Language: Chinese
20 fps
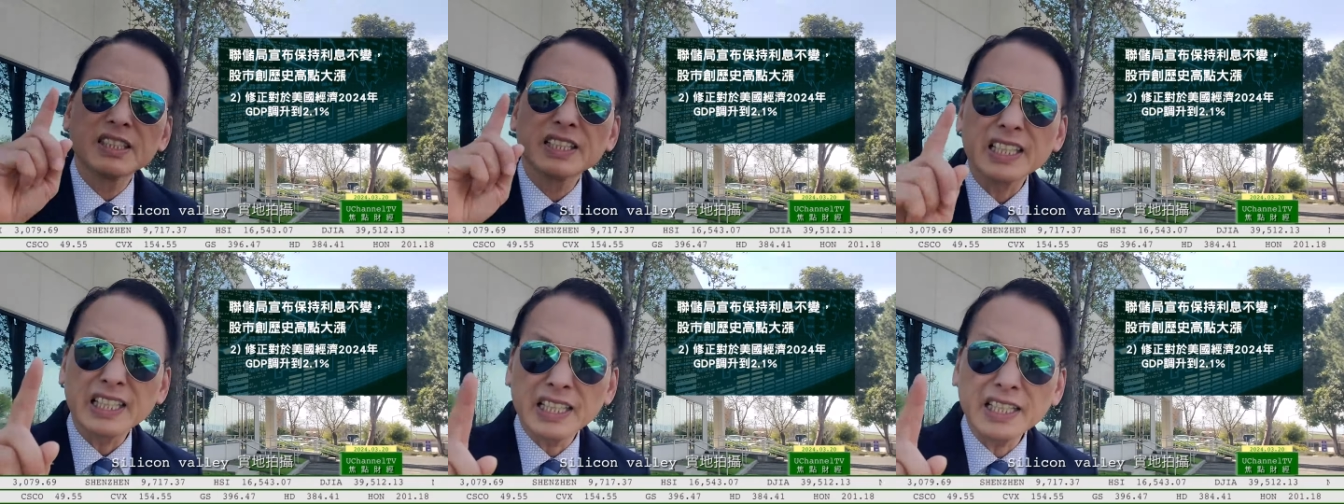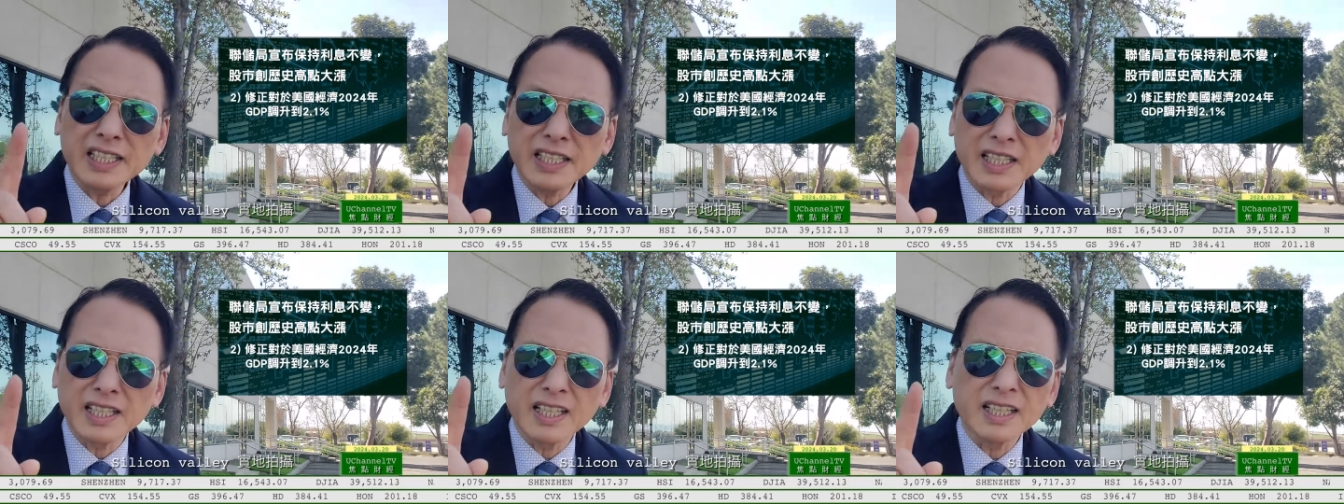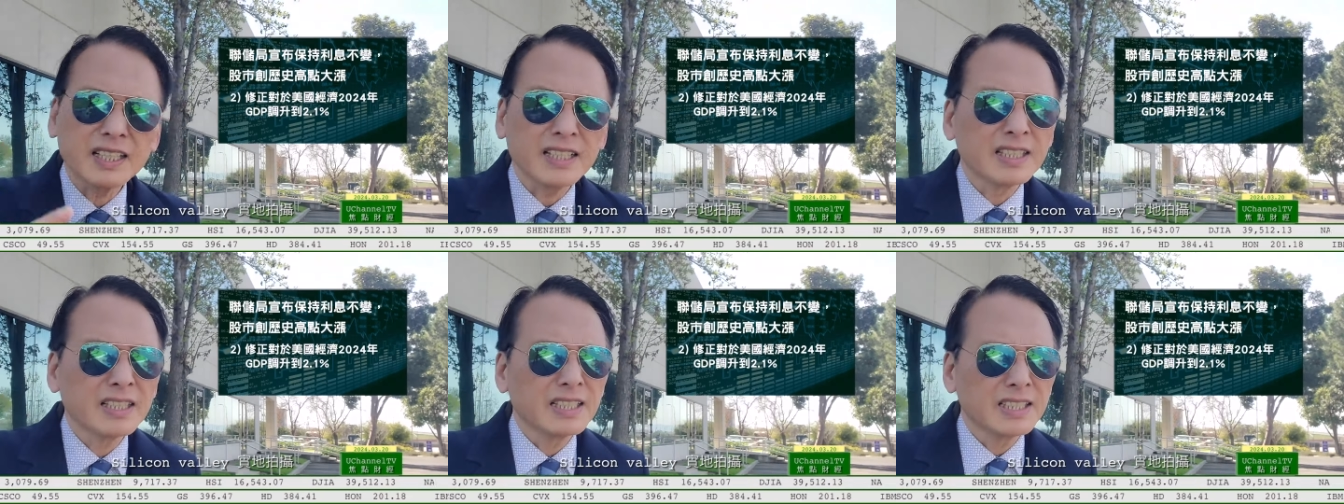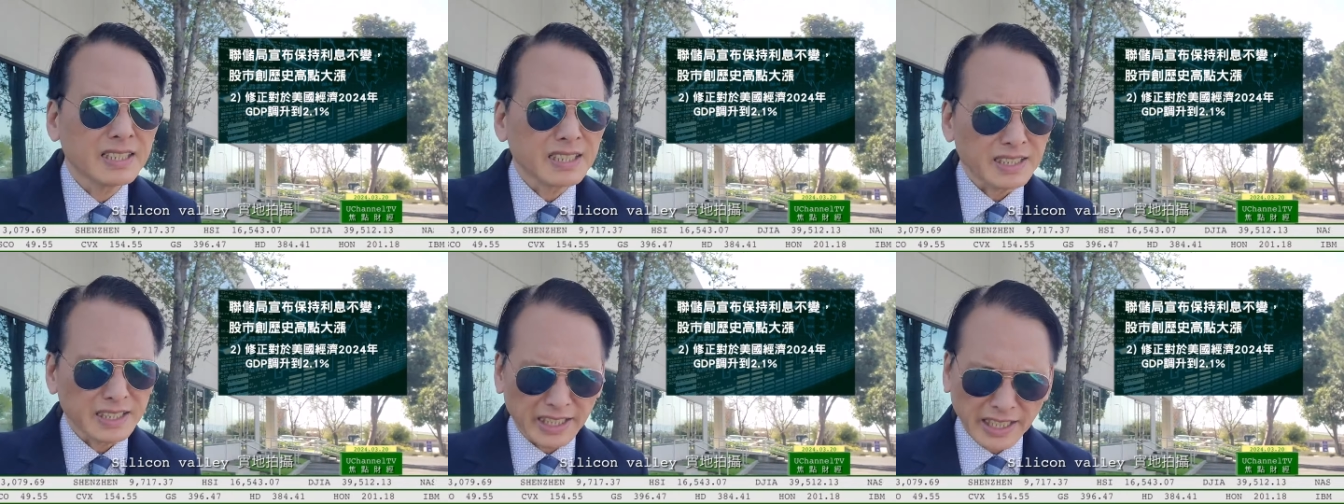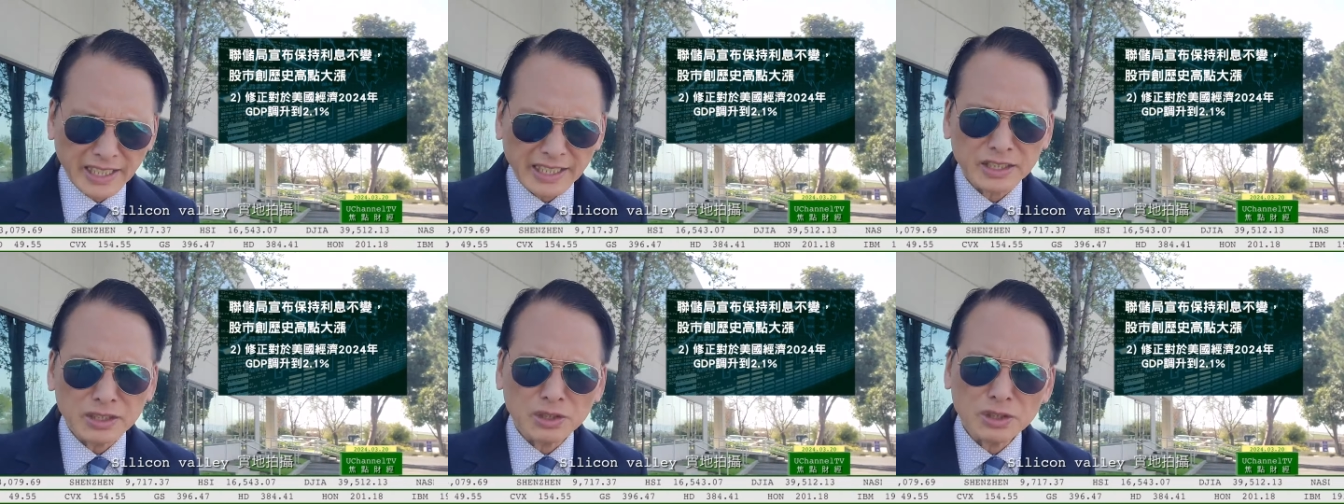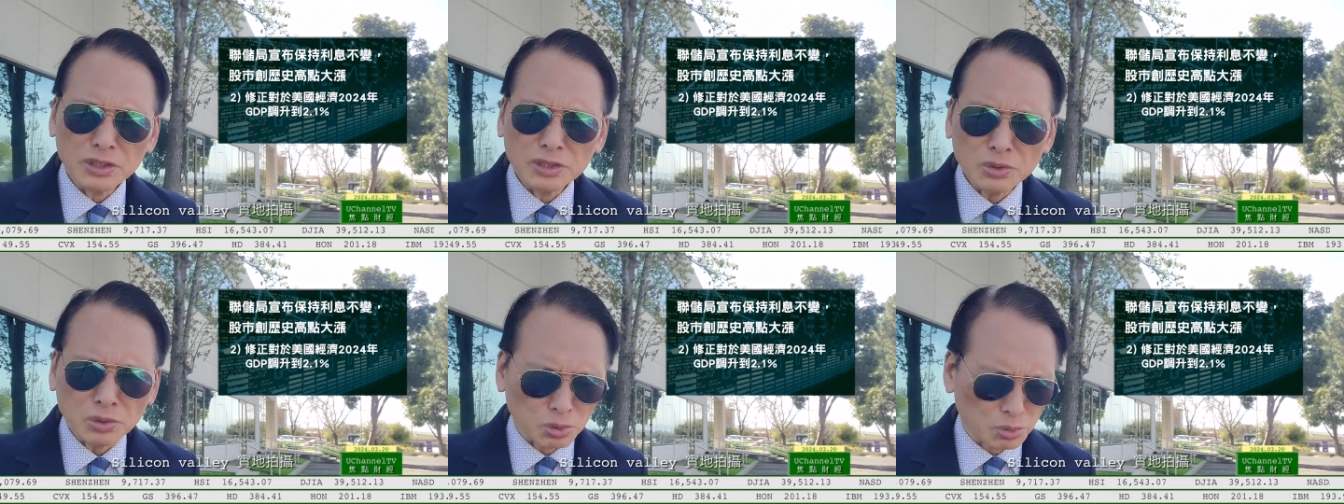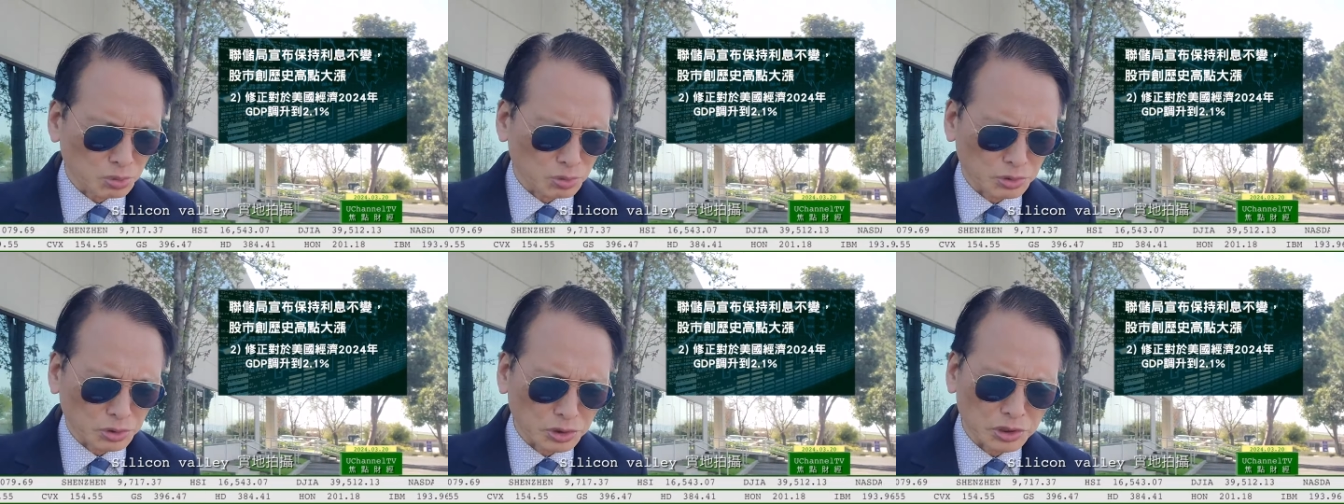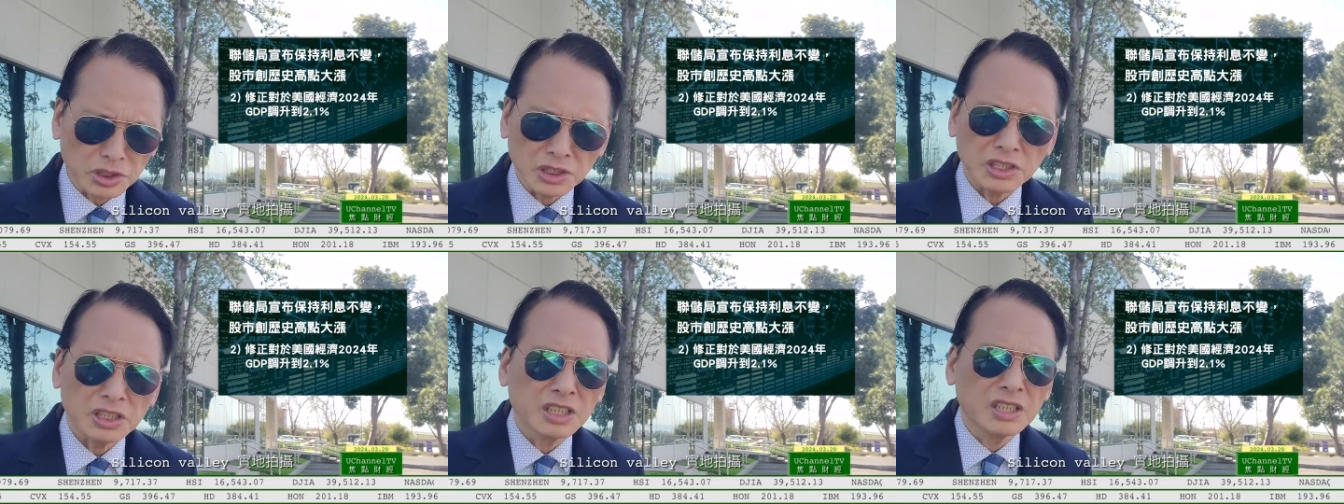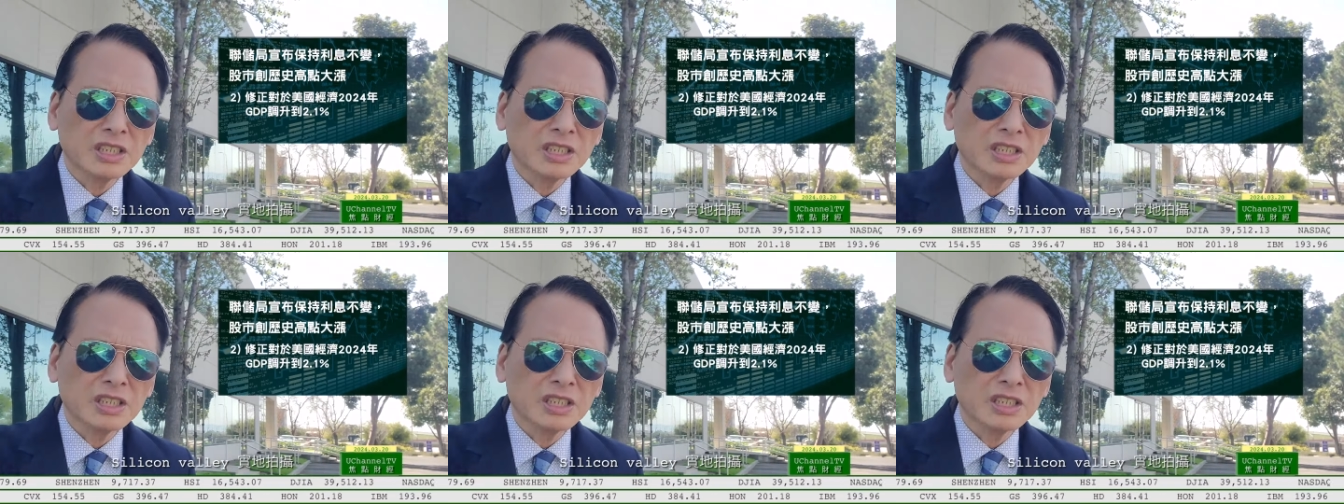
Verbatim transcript: 因而联储局